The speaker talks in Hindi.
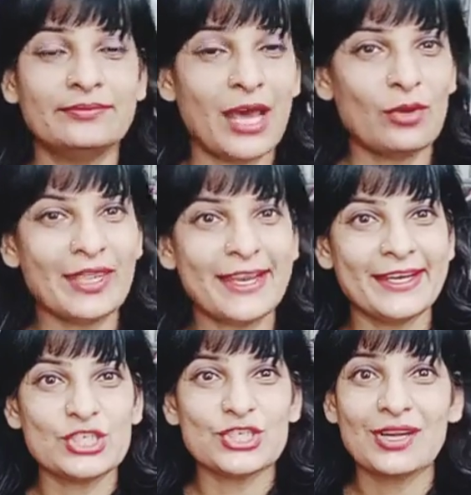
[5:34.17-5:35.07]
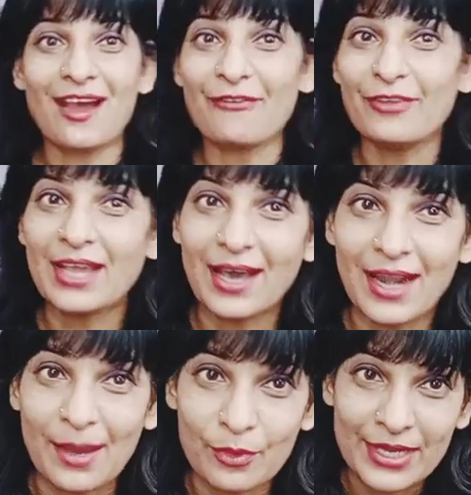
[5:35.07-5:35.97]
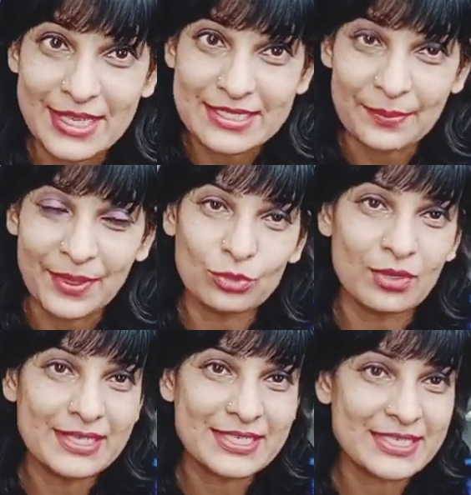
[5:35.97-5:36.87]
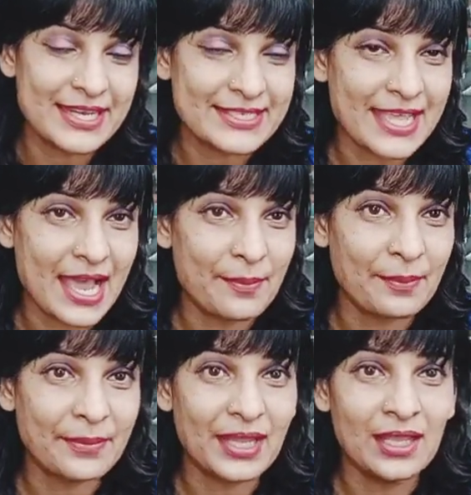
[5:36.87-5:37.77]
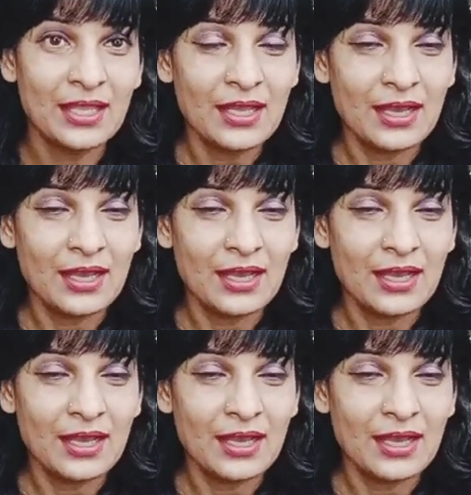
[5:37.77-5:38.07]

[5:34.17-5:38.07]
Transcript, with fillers: बालों की कंडीशन काफ़ी ख़राब हो रही है सबकी तो इस तरह से आप अपने